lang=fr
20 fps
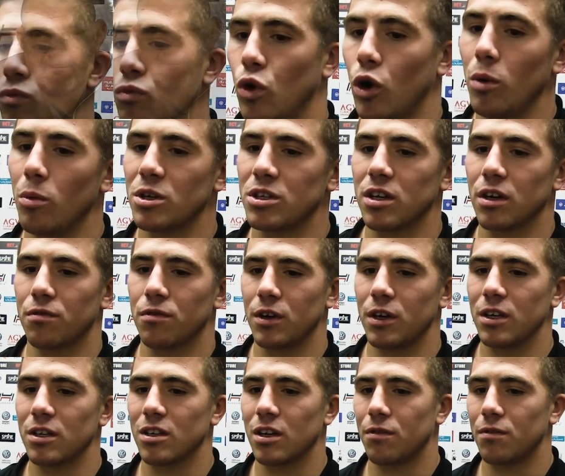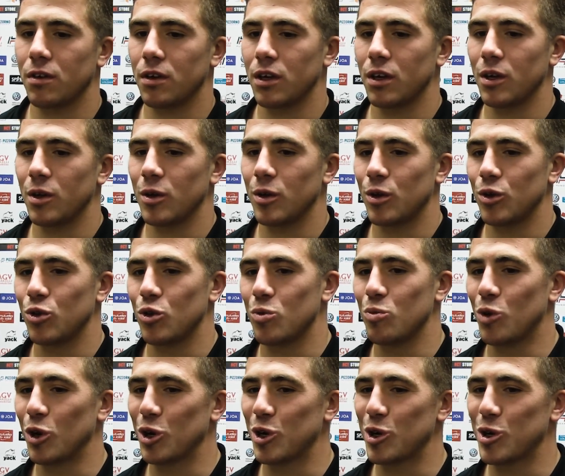Ouais, bah, ça, fait, ça fait deux
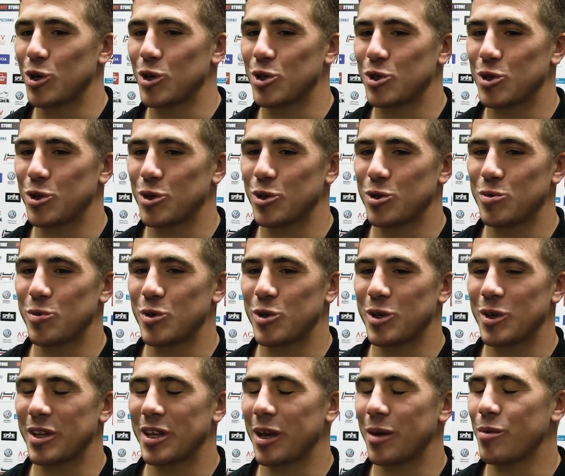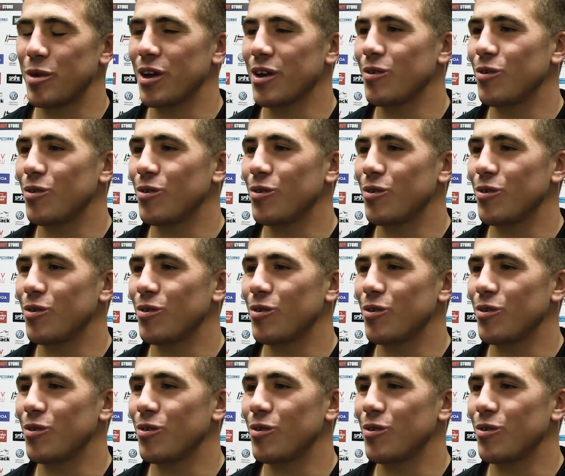mois que je, me sens très bien.